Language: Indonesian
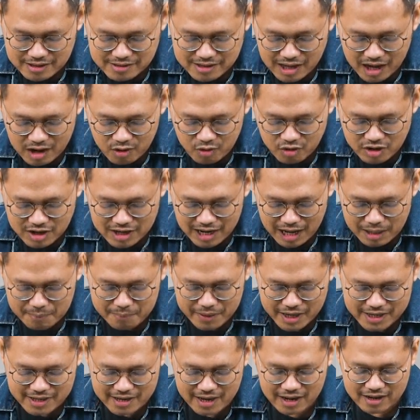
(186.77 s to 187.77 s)
tahun
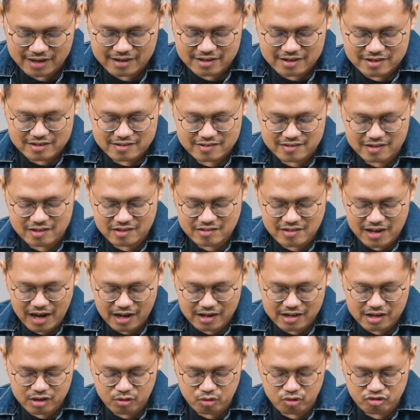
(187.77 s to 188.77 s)
lamanya sejak
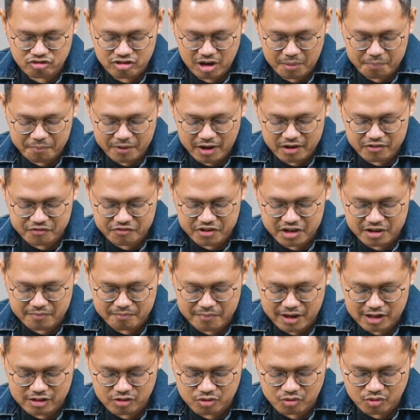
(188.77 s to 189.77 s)
diucapkan
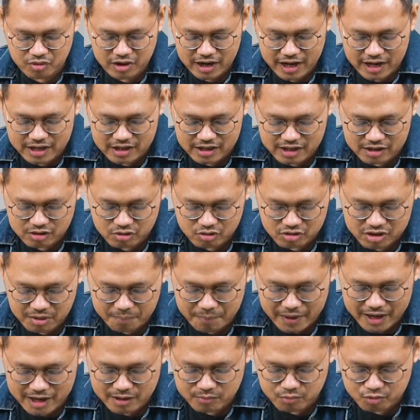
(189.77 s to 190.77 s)
firman Tuhan itu
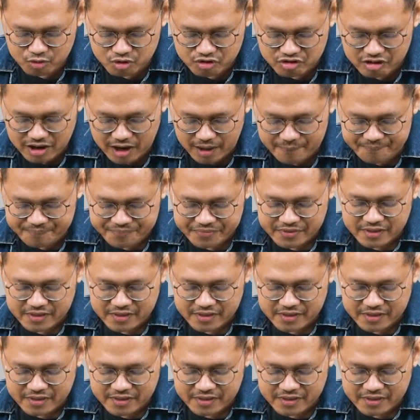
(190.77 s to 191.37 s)
kepada Musa.